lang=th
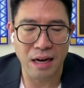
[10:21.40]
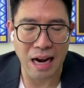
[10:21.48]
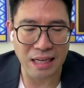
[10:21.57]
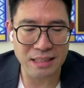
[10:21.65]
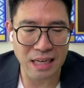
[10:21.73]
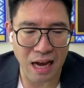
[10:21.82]
หลั
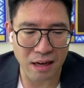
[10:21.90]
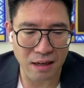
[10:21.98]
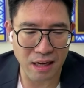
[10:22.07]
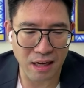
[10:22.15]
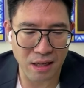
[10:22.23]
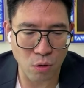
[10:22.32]
งจาก
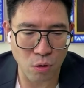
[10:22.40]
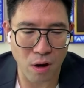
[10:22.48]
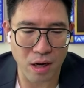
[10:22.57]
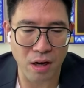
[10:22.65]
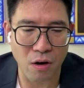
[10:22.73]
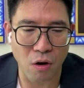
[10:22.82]
ตัว
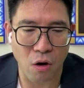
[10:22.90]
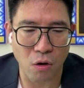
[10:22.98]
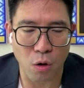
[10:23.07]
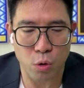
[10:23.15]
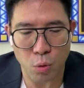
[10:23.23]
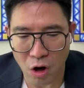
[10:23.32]
เรื่องของ
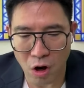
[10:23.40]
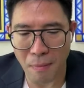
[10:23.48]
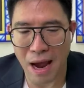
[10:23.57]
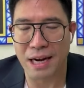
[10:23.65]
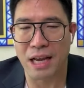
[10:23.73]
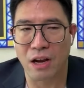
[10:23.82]
กองทุนเข้า
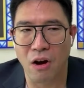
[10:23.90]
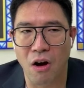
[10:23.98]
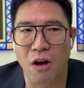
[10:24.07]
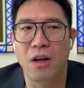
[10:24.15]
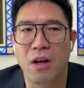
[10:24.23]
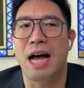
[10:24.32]
มาเนี่ยก็
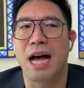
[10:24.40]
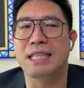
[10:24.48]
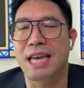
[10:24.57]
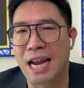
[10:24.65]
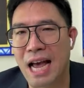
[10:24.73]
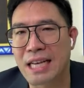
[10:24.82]
อาจ
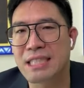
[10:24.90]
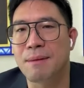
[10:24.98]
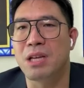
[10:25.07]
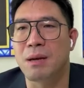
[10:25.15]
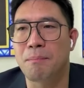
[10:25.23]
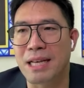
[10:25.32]
จะเห็น
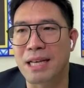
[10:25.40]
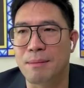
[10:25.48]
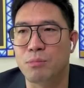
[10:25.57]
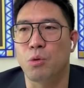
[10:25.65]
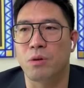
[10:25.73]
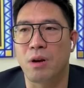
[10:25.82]

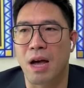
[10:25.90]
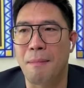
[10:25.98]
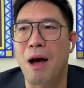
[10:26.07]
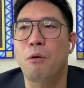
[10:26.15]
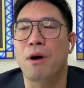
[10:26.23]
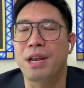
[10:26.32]
50-80 จุด
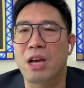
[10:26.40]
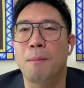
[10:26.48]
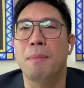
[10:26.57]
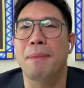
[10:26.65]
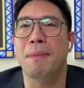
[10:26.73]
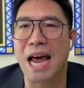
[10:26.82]
มากกว่านี้ก็
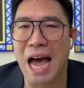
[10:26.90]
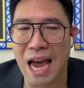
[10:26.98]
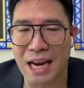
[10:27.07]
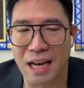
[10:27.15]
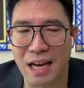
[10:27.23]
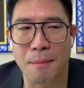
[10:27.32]
เป็นไปได้
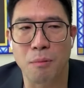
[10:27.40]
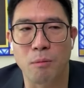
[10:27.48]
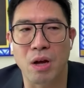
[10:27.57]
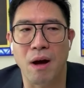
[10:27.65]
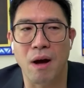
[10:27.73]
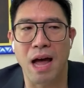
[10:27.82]
นะครับผม
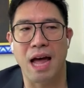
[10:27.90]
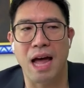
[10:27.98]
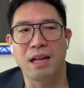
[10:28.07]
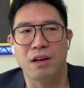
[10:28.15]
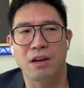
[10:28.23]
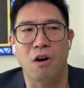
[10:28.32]
แต่ว่า
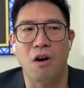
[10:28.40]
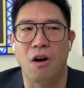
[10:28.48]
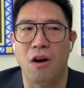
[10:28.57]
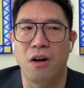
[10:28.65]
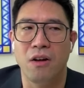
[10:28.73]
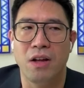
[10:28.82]
ก็
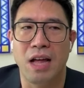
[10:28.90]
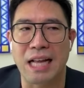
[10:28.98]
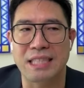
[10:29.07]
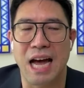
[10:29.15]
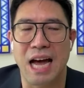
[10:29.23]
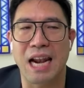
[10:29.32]

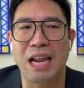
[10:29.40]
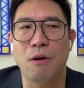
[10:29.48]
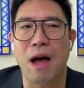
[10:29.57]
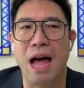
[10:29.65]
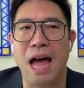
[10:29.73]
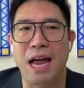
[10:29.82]
อาจจะเรีย
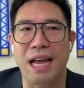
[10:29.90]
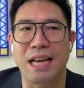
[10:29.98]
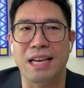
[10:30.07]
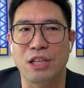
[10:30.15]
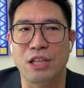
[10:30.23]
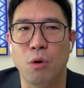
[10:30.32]
กว่า
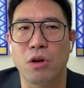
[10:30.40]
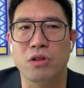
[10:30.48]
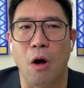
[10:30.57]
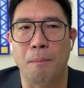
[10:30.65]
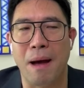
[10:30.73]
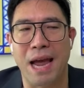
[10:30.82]
ในช่วง
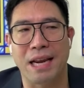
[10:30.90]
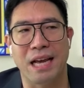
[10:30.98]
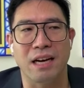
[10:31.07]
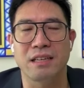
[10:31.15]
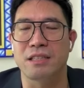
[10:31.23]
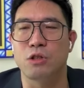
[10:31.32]
ต่อไปเนี่
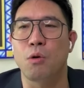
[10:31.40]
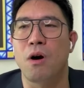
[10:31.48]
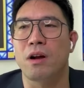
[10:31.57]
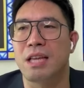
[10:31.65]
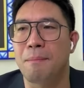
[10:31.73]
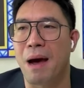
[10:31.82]
ยก็คือช่ว
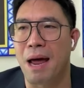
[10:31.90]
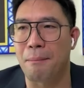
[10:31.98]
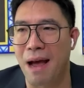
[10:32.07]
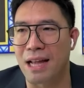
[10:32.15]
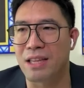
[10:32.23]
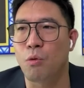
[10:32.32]
งที่ผ่าน
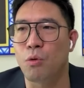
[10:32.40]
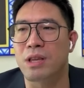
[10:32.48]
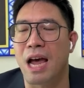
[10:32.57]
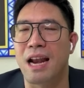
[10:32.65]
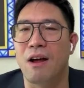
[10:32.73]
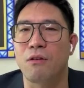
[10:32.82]
มาที่หุ้น
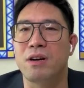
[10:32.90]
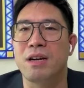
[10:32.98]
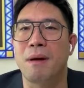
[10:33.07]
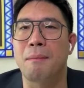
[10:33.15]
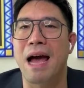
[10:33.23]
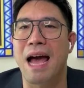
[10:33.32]
ไทยเราขึ้น
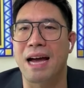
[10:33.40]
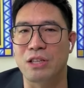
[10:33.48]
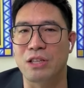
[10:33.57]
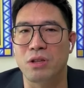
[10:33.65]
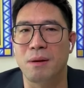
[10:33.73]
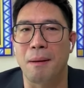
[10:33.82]
มากๆ
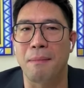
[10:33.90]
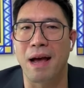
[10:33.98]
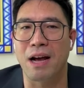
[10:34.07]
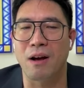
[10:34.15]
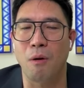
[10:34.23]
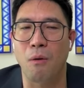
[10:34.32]
ในช่วงที่ผ่าน
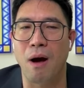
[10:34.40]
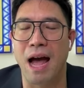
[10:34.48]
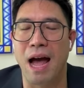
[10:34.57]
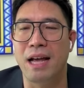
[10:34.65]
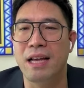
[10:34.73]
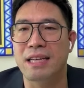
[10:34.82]
มาก็เพราะ
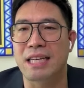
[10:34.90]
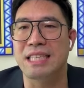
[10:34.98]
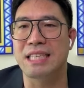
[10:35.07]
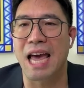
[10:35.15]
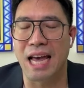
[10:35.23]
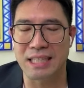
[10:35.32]
ว่าก
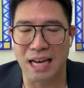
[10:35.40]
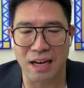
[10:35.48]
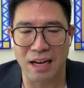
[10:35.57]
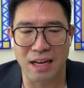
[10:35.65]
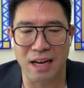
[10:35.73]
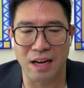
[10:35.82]
ระแสจาก